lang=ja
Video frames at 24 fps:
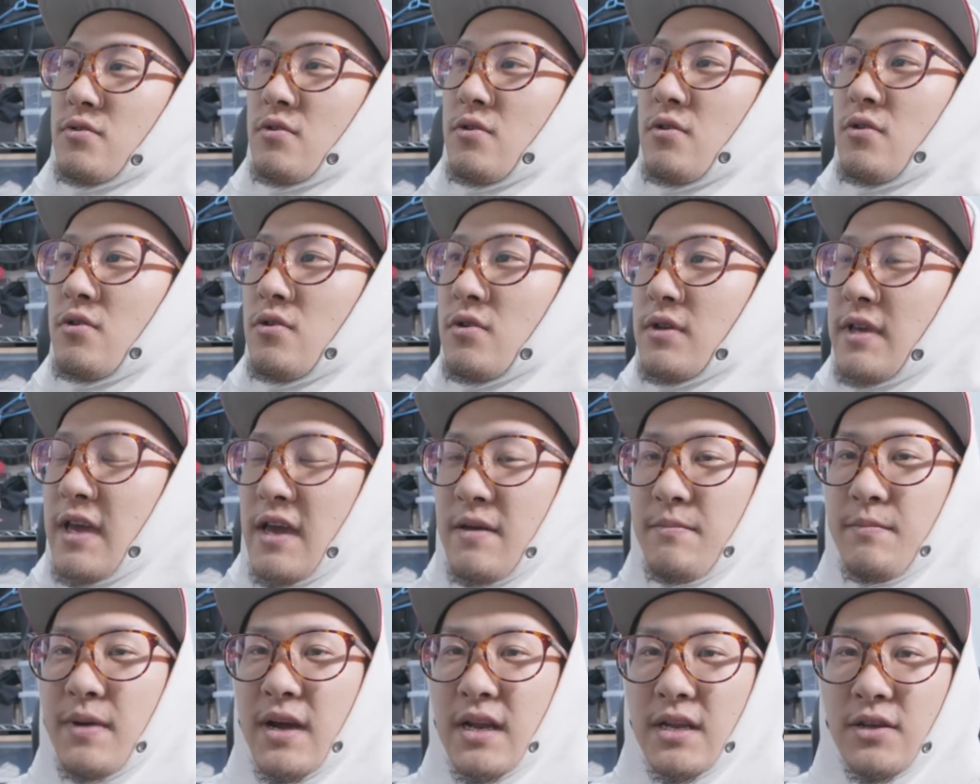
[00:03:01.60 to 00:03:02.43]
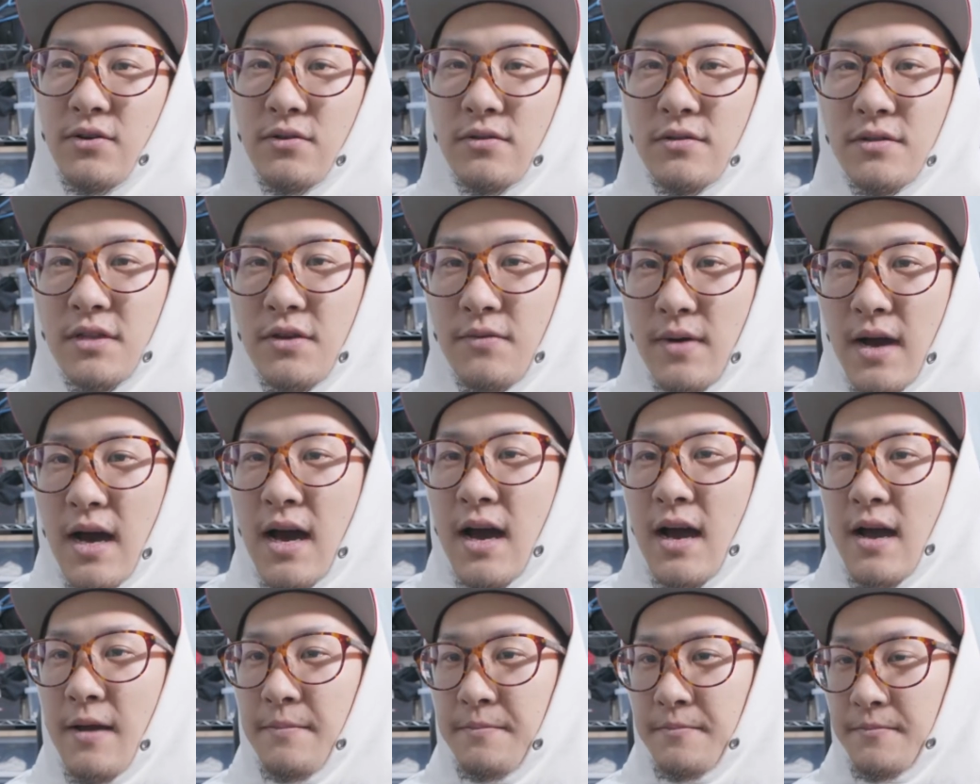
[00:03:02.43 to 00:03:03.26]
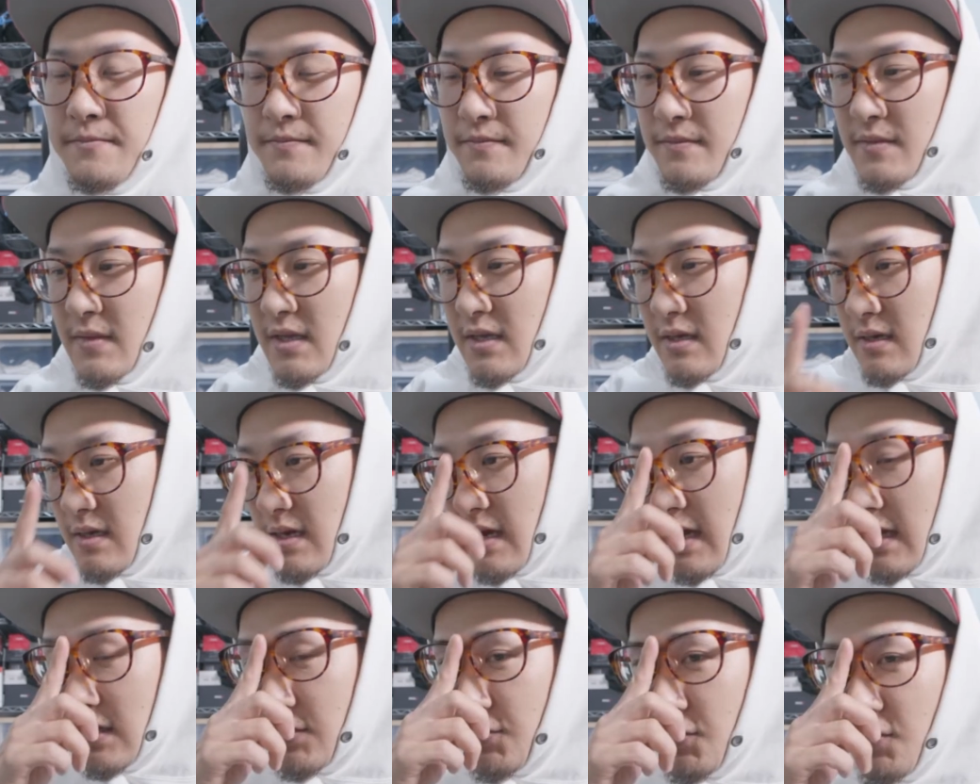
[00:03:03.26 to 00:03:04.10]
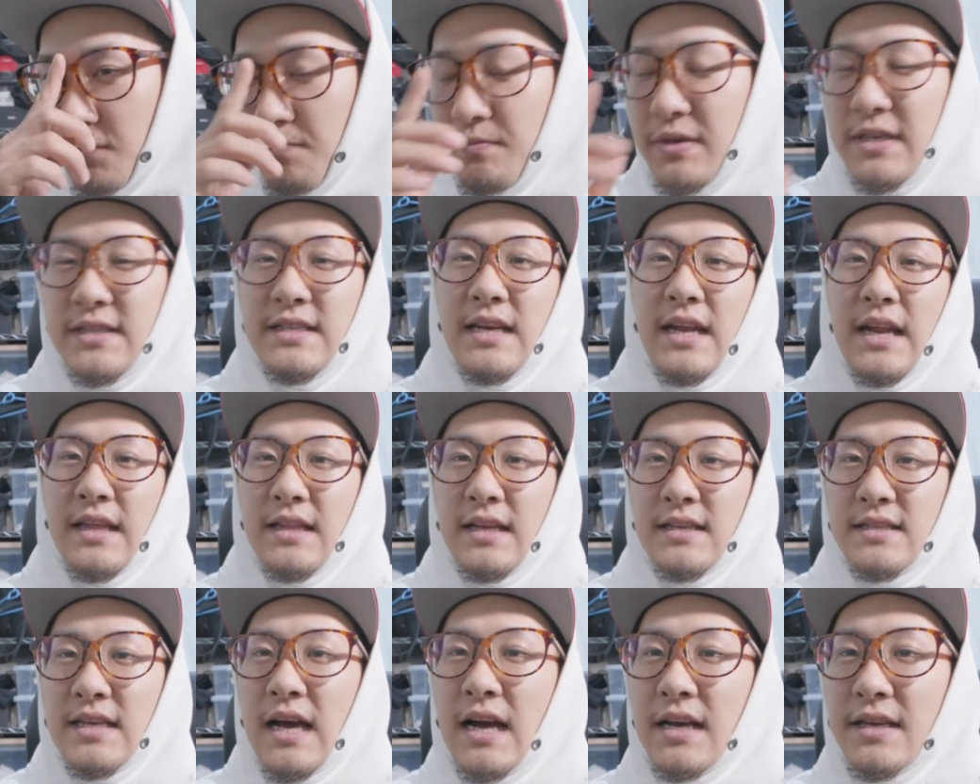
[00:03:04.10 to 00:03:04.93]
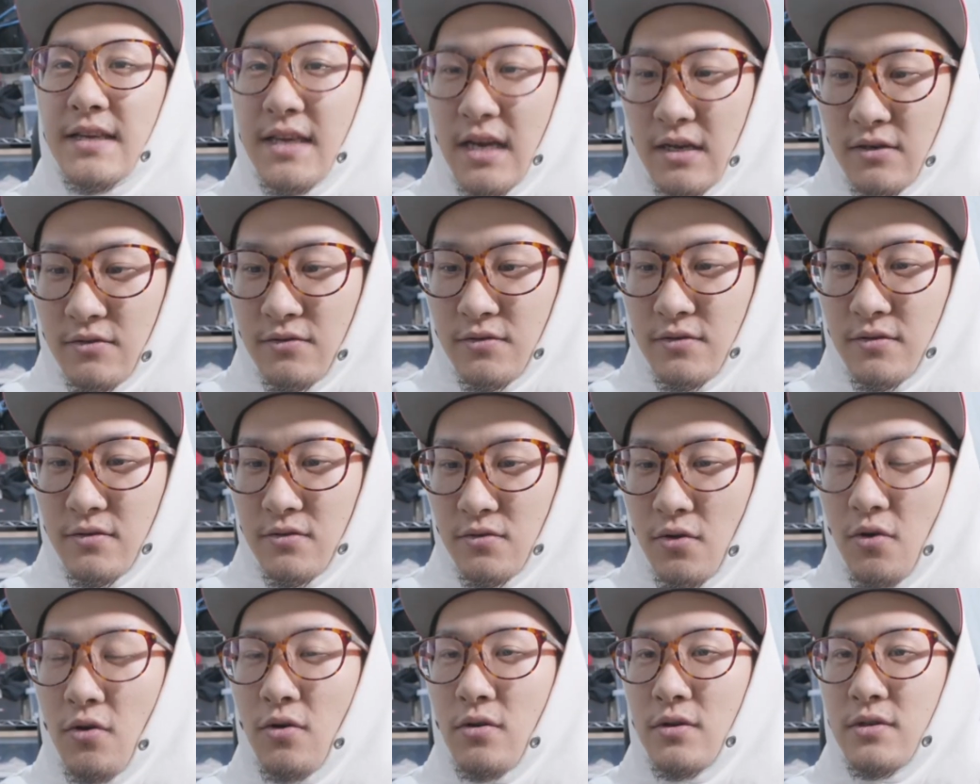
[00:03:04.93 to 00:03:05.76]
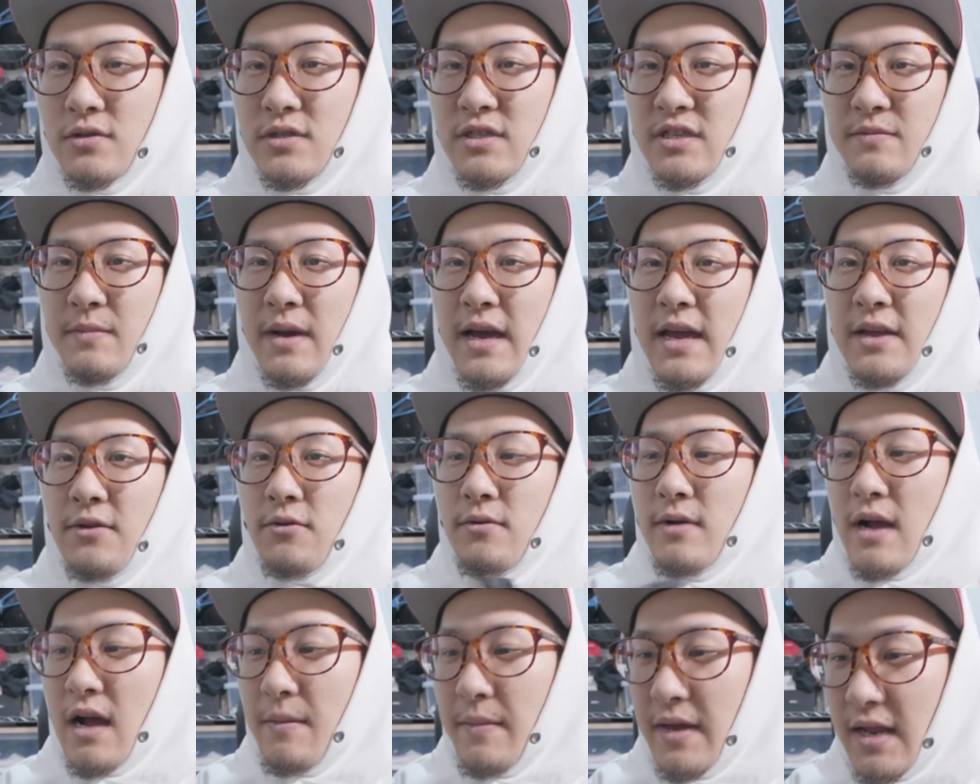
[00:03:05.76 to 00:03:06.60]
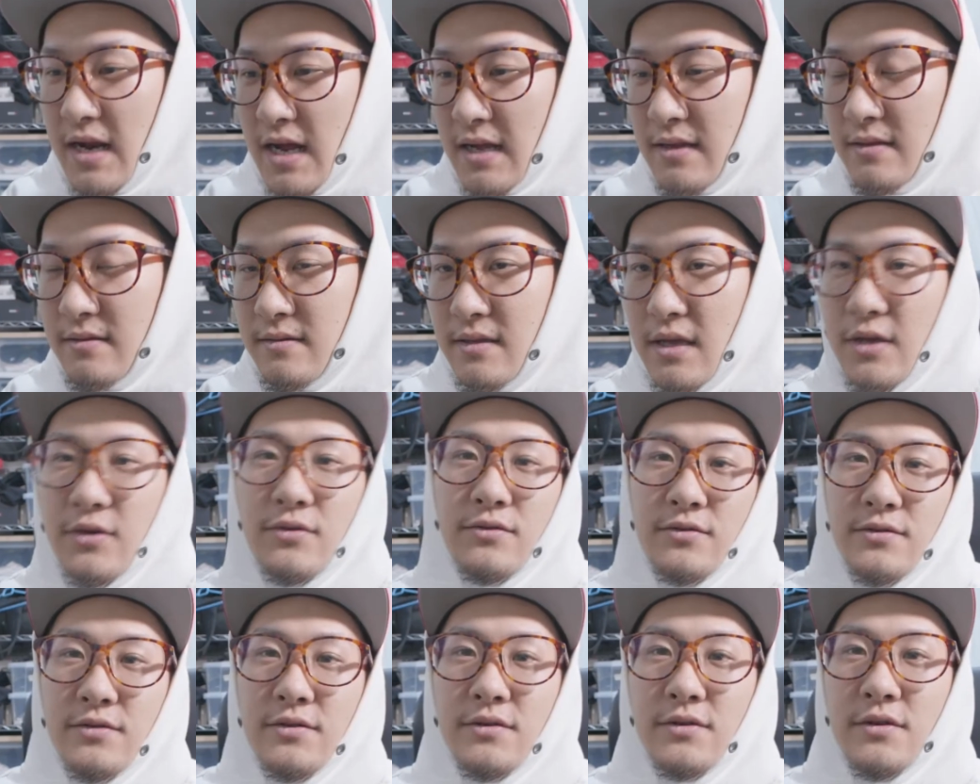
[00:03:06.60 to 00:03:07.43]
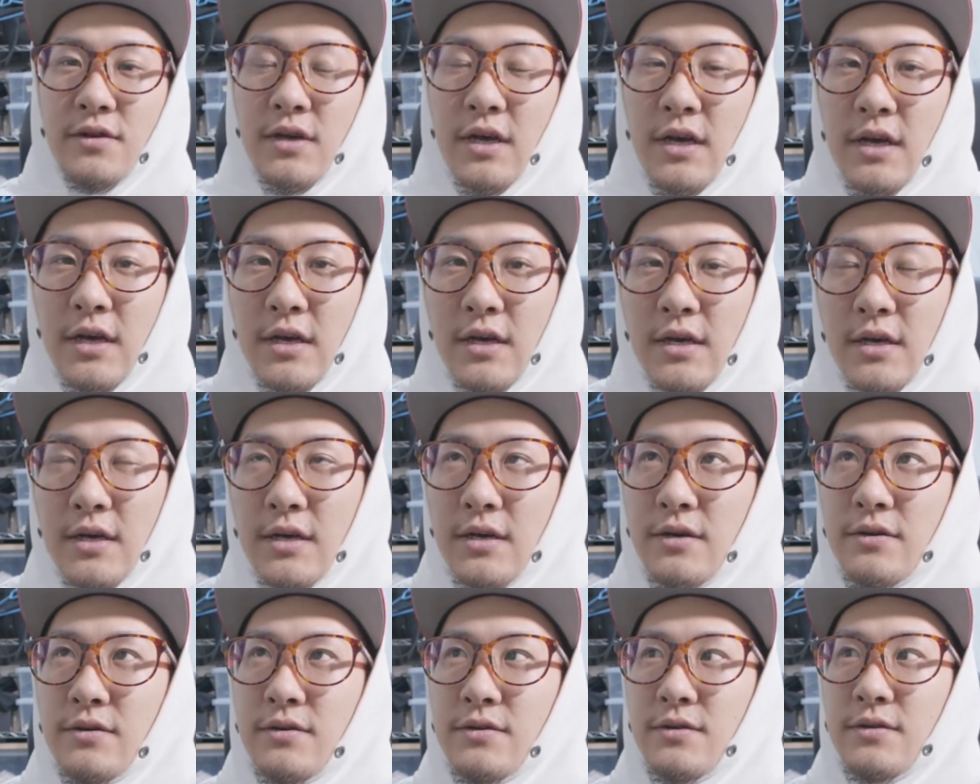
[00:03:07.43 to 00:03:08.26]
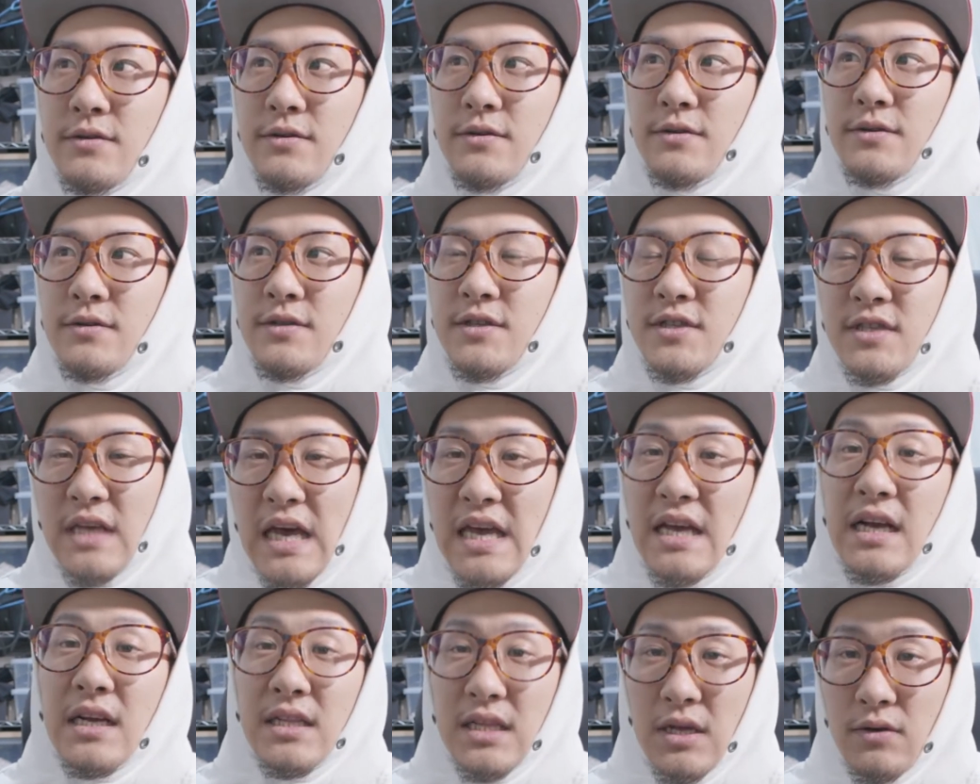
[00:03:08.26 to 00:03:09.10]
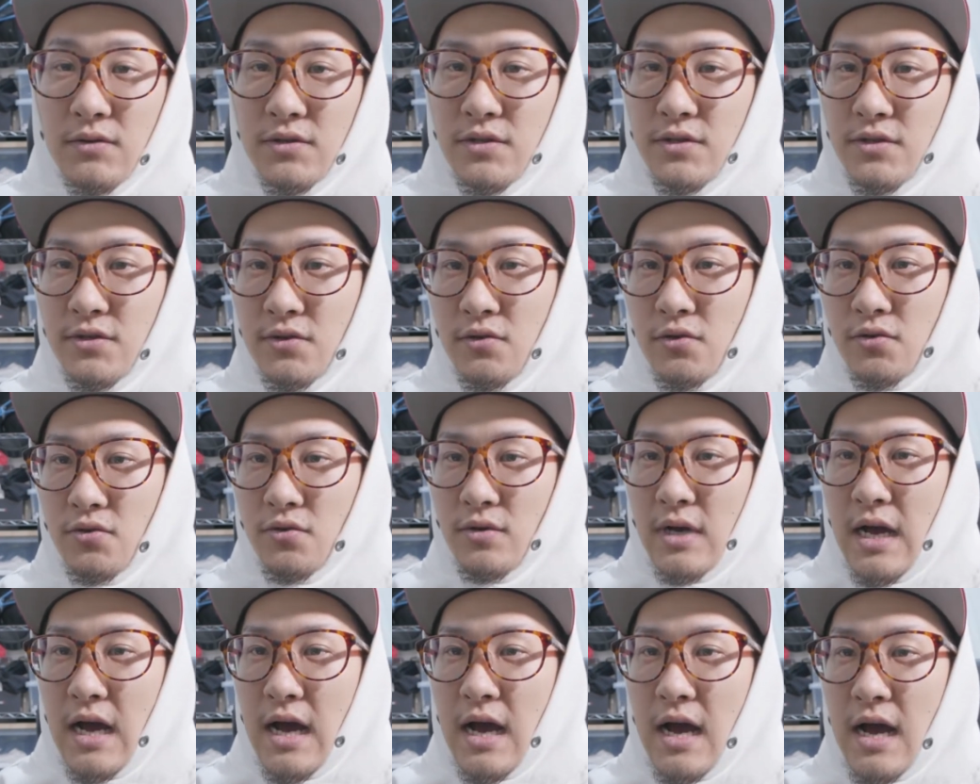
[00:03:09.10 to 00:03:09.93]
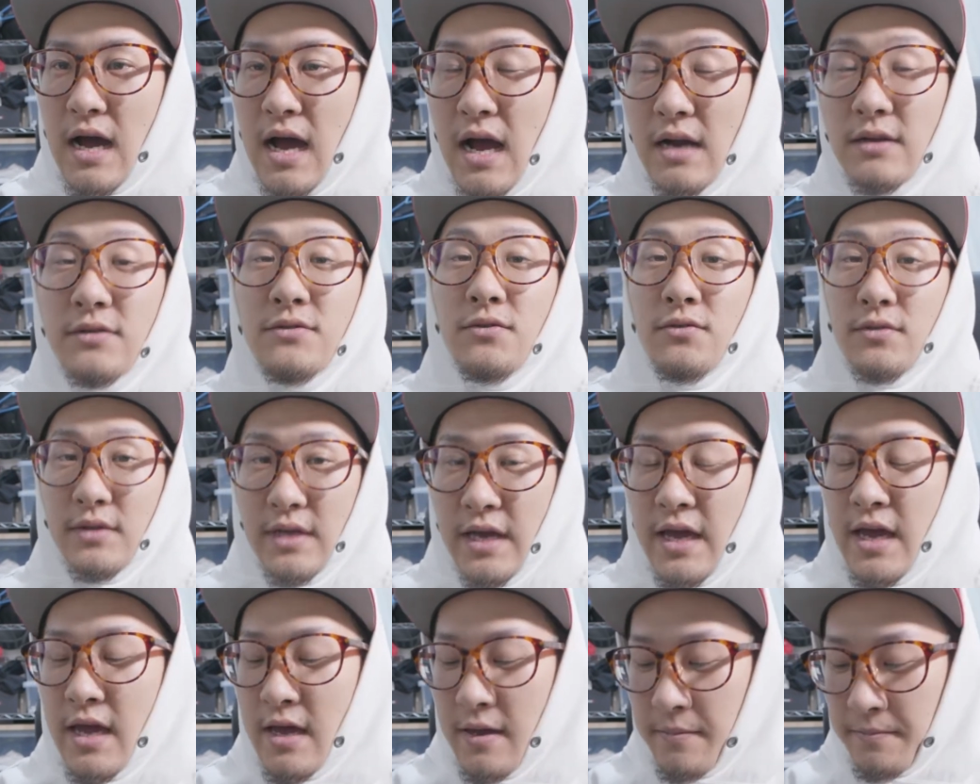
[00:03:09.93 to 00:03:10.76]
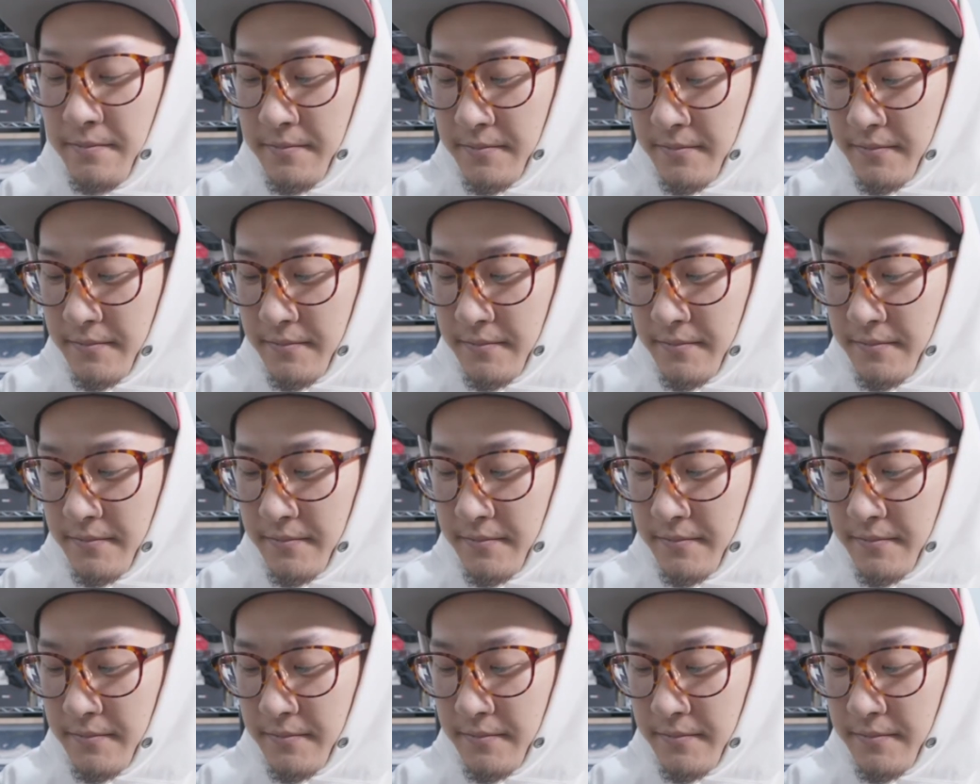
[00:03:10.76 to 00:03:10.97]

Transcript: の現場によっては、準備された三脚と自前のカメラっていう、使い方をすることがあるので、